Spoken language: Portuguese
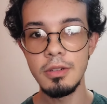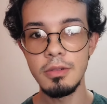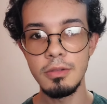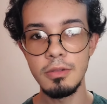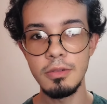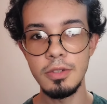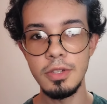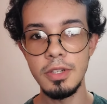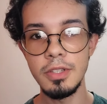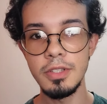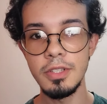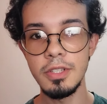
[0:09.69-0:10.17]

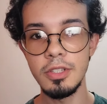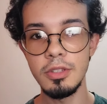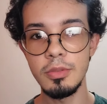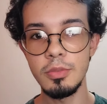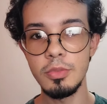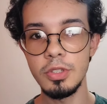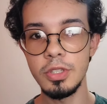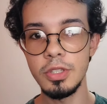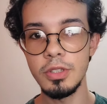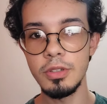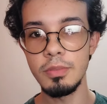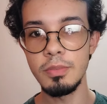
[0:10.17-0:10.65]
utilizando o
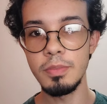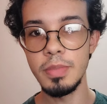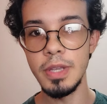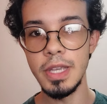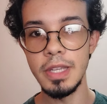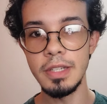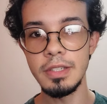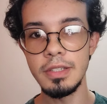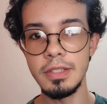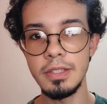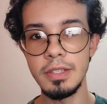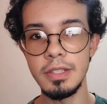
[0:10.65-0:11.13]
modelo
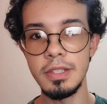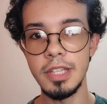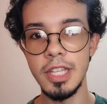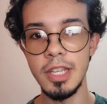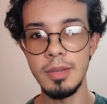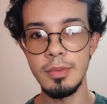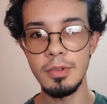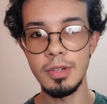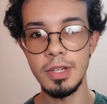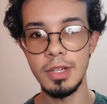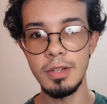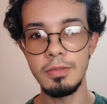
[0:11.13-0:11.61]
PET e
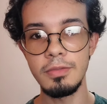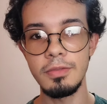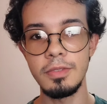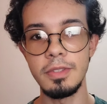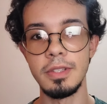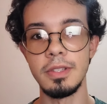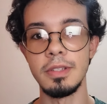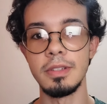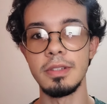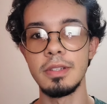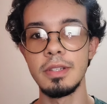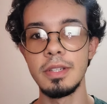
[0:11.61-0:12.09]

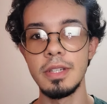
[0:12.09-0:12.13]
termografia.